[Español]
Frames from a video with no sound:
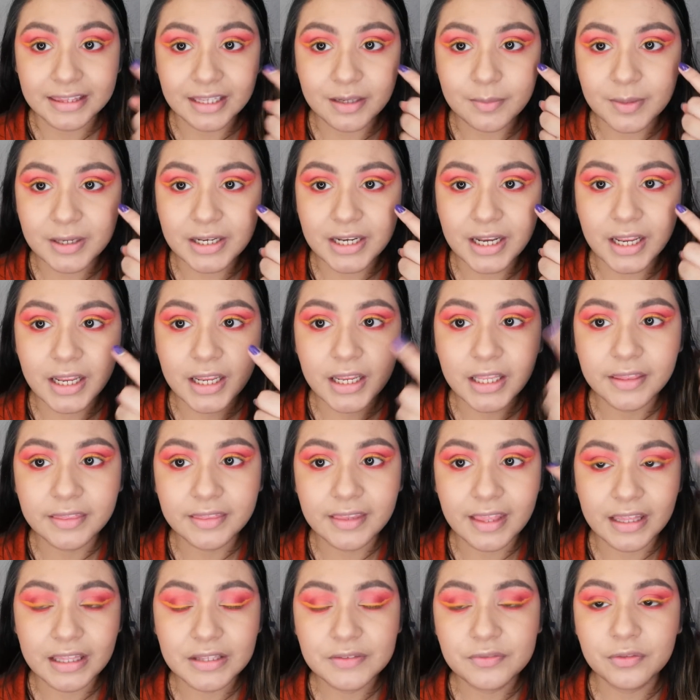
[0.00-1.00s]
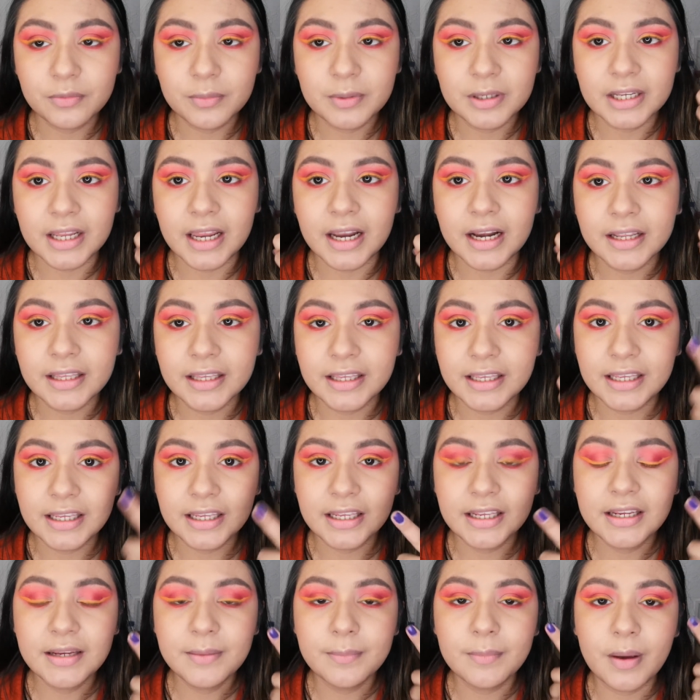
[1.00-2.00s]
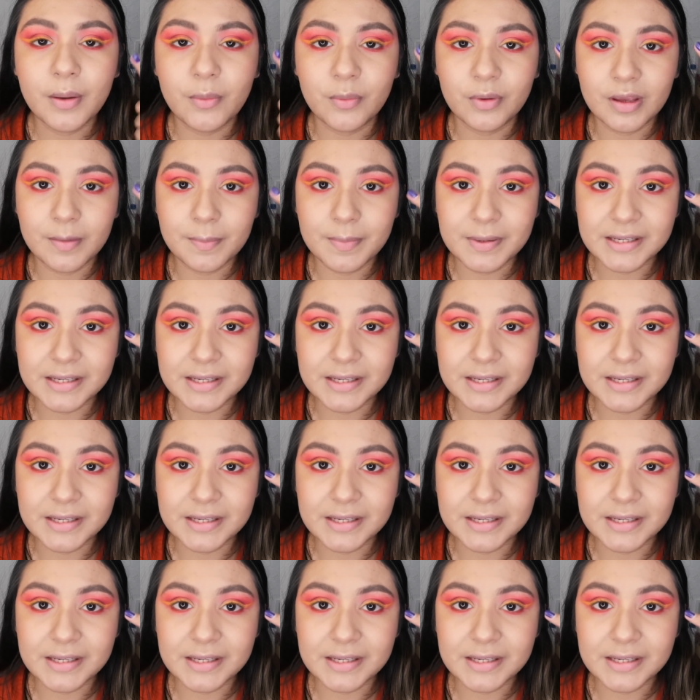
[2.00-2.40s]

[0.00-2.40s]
terminé de difuminar y me voy a